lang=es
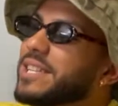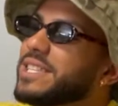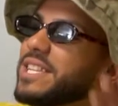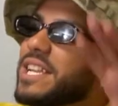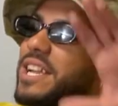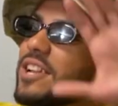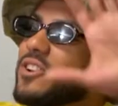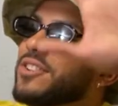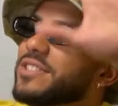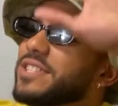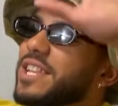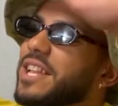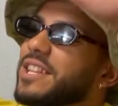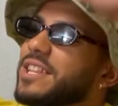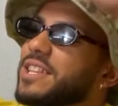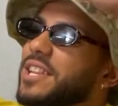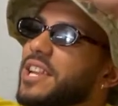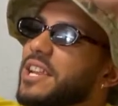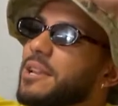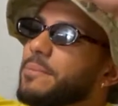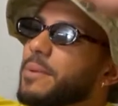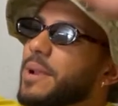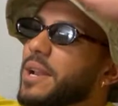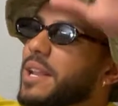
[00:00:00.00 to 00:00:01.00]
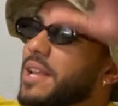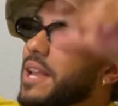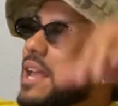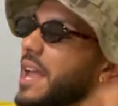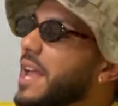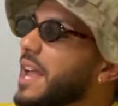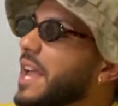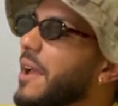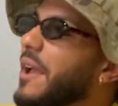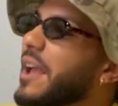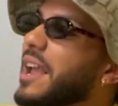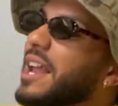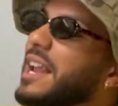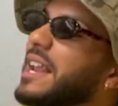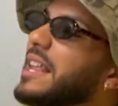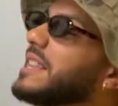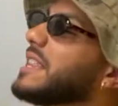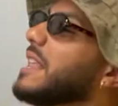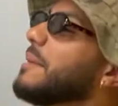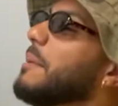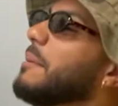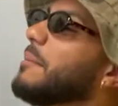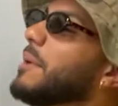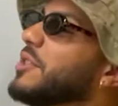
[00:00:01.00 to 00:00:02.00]
decir que no sea stripper, que venga, le
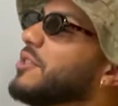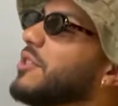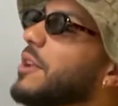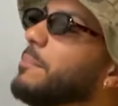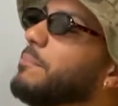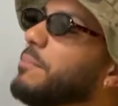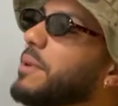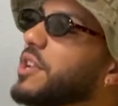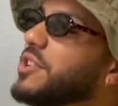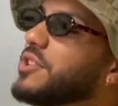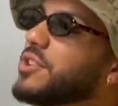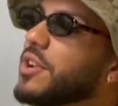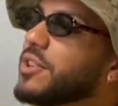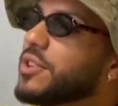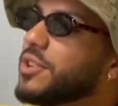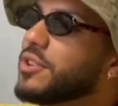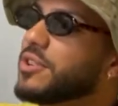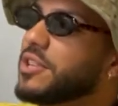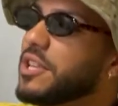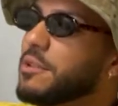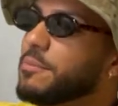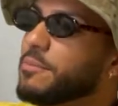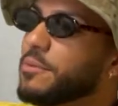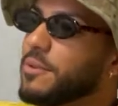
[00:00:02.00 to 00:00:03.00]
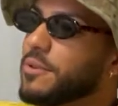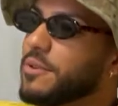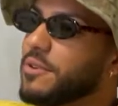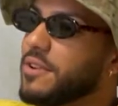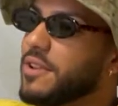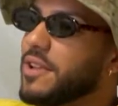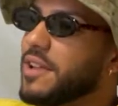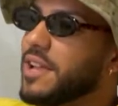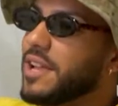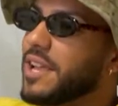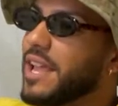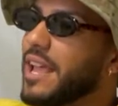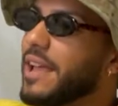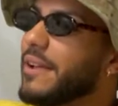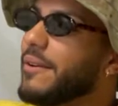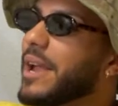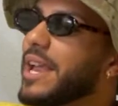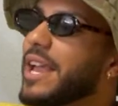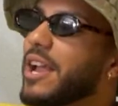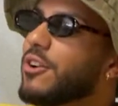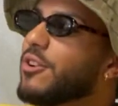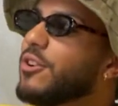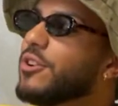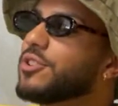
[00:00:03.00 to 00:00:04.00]
esté mamando el bicho a otro tipo, que
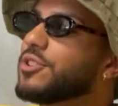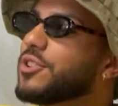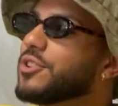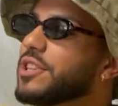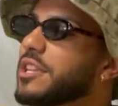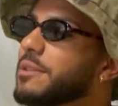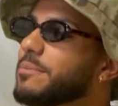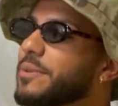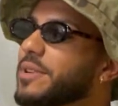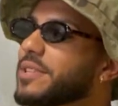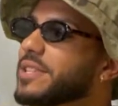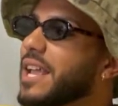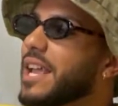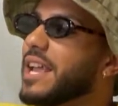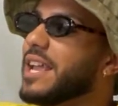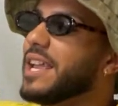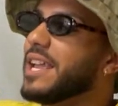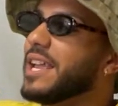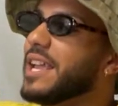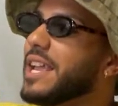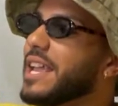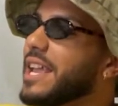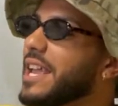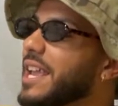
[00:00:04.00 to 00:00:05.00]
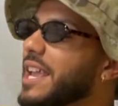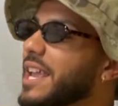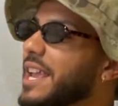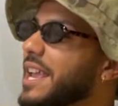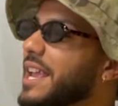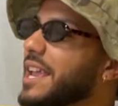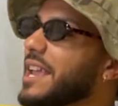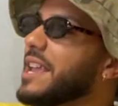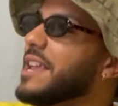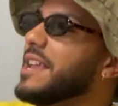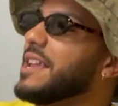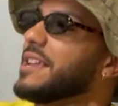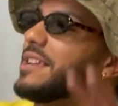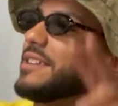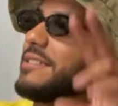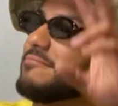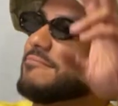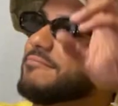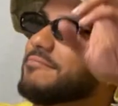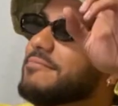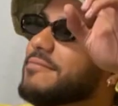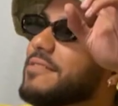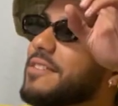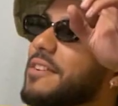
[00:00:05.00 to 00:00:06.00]
vaya con otro tipo y,
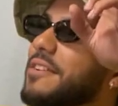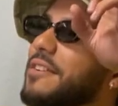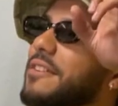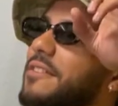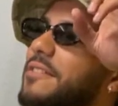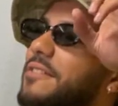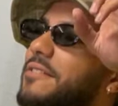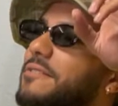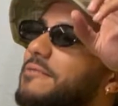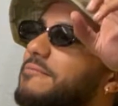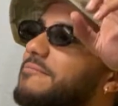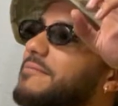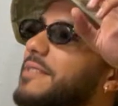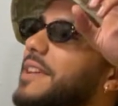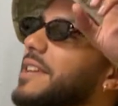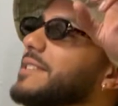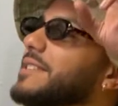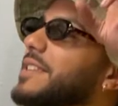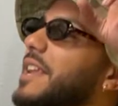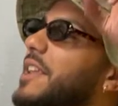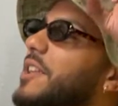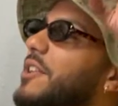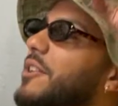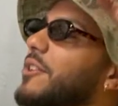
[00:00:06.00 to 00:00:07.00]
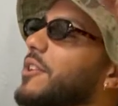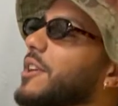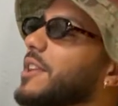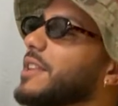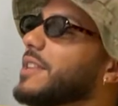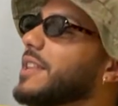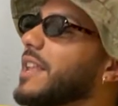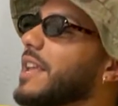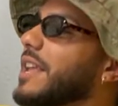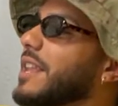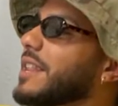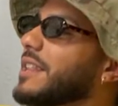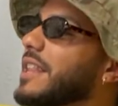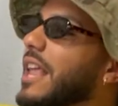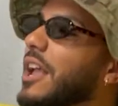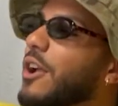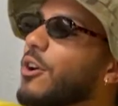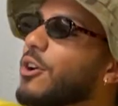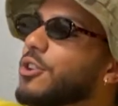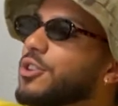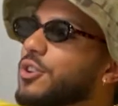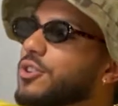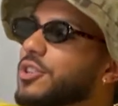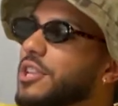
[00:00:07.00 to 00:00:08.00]
qué sé yo, este, esté
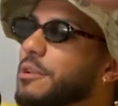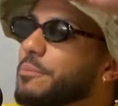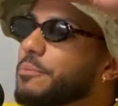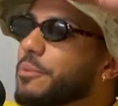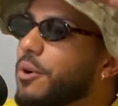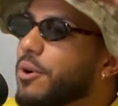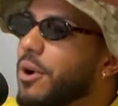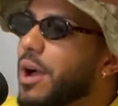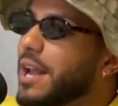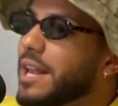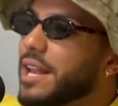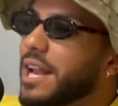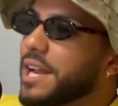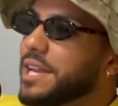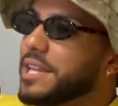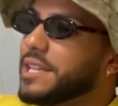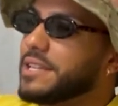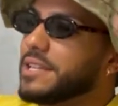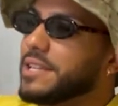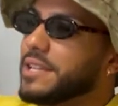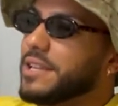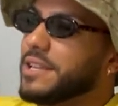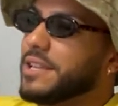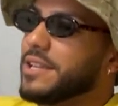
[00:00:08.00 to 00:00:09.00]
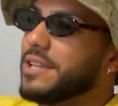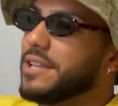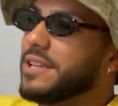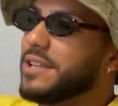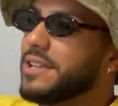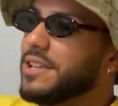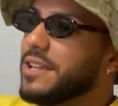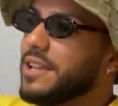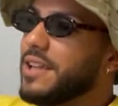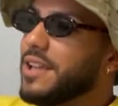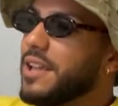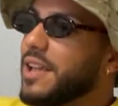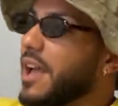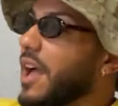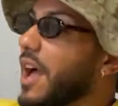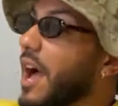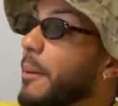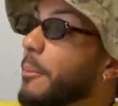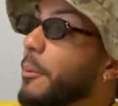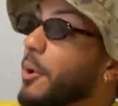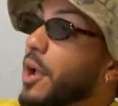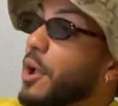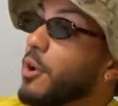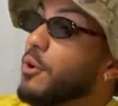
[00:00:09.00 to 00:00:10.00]
con otro tipo al garete.
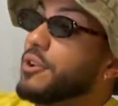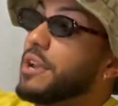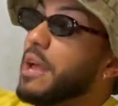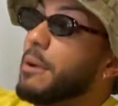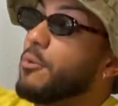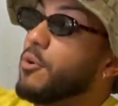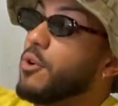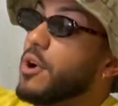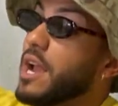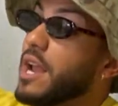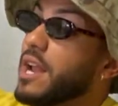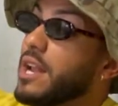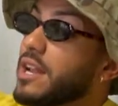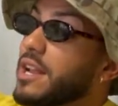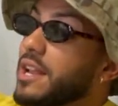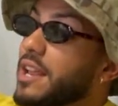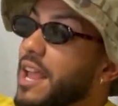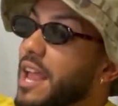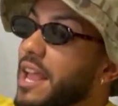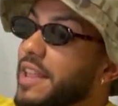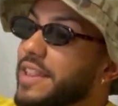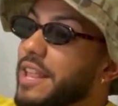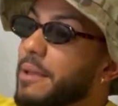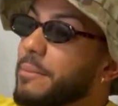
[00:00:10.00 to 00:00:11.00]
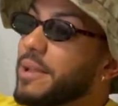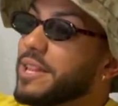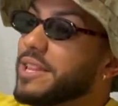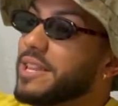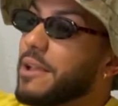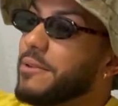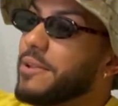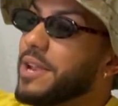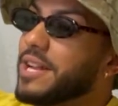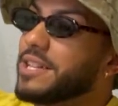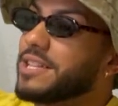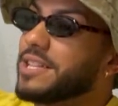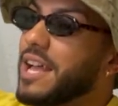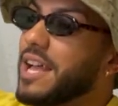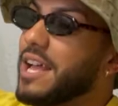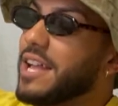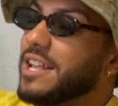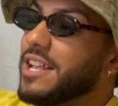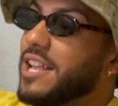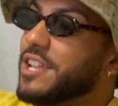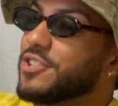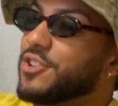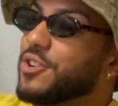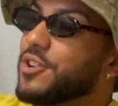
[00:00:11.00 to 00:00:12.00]
Ah, porque es una mujer, es de mente
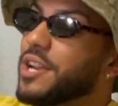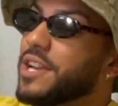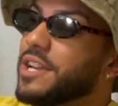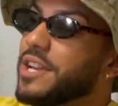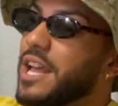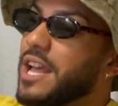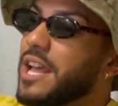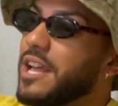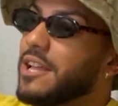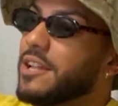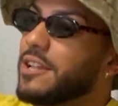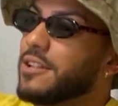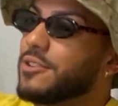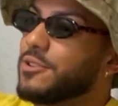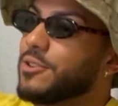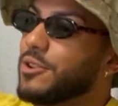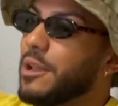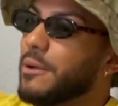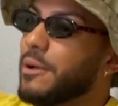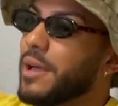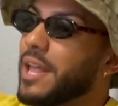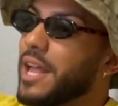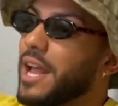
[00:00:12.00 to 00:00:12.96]
abierta, eso no es nada. Tú le vas a